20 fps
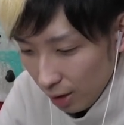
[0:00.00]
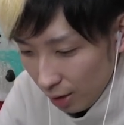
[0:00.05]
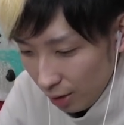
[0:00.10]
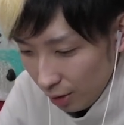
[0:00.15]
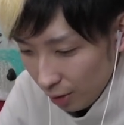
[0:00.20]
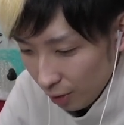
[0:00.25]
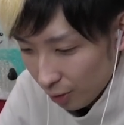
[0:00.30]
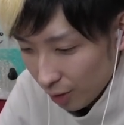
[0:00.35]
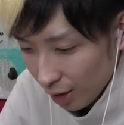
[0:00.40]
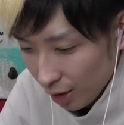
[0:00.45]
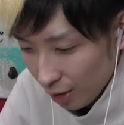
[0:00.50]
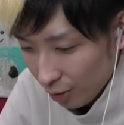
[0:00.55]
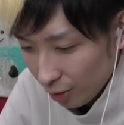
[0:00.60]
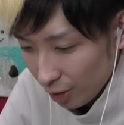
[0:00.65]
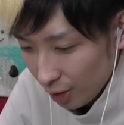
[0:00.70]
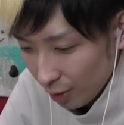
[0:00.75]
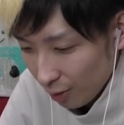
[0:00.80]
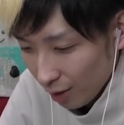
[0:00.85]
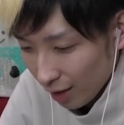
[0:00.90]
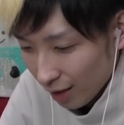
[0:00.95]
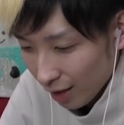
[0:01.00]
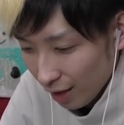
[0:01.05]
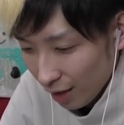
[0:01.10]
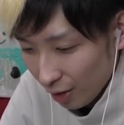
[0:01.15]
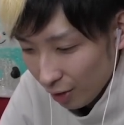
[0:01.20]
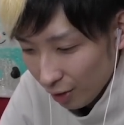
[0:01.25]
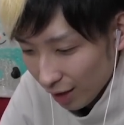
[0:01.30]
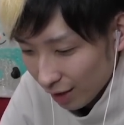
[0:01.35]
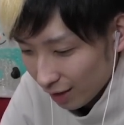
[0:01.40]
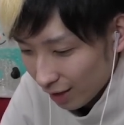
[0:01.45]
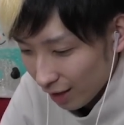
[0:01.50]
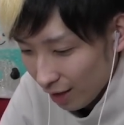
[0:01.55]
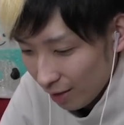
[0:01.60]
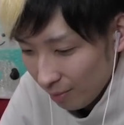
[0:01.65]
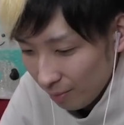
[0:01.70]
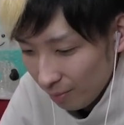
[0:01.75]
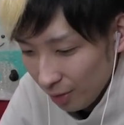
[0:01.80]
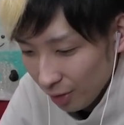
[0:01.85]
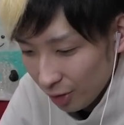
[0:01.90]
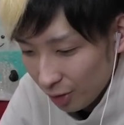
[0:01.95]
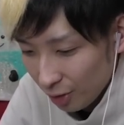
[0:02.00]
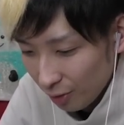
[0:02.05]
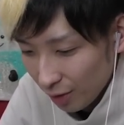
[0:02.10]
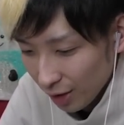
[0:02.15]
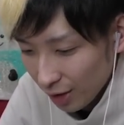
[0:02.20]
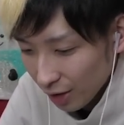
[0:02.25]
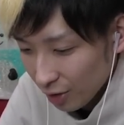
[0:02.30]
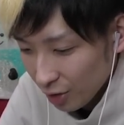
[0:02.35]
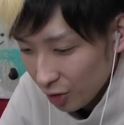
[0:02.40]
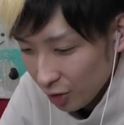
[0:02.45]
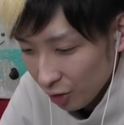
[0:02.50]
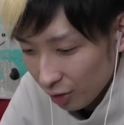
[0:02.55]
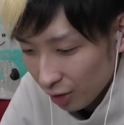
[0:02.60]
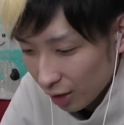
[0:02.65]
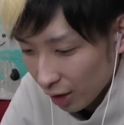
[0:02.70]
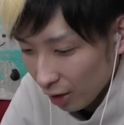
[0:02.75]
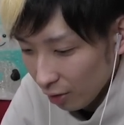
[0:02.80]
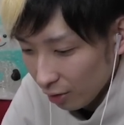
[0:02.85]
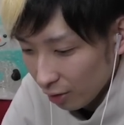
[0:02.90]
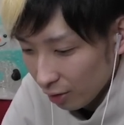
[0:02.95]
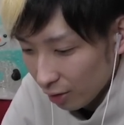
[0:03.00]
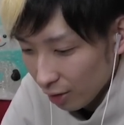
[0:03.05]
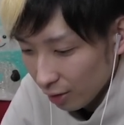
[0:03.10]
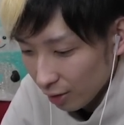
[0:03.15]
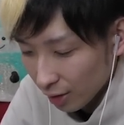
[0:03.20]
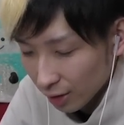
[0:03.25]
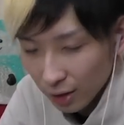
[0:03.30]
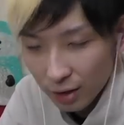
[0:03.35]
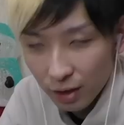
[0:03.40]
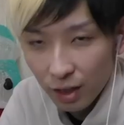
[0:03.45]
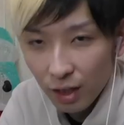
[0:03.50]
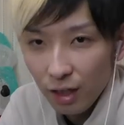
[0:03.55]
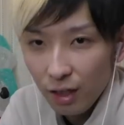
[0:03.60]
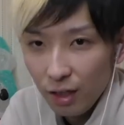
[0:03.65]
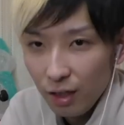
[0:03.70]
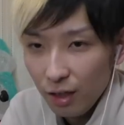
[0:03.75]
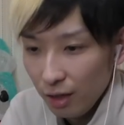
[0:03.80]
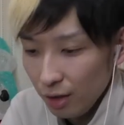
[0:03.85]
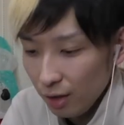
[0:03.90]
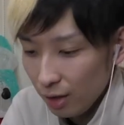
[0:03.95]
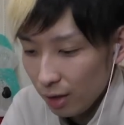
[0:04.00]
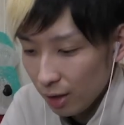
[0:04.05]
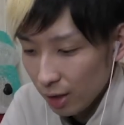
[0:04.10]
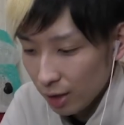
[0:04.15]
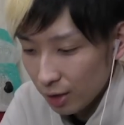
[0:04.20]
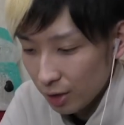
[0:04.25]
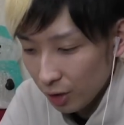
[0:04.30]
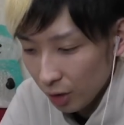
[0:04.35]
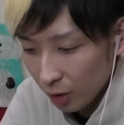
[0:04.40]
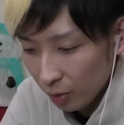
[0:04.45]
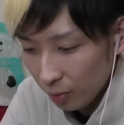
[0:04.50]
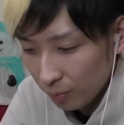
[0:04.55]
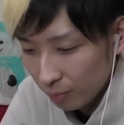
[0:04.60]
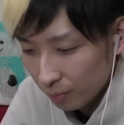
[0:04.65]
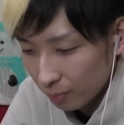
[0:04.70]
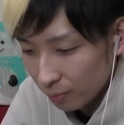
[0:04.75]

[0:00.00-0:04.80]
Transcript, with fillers: 妖怪のことでわからないことがあったら、もっと私を頼ってくださっていいんですよ。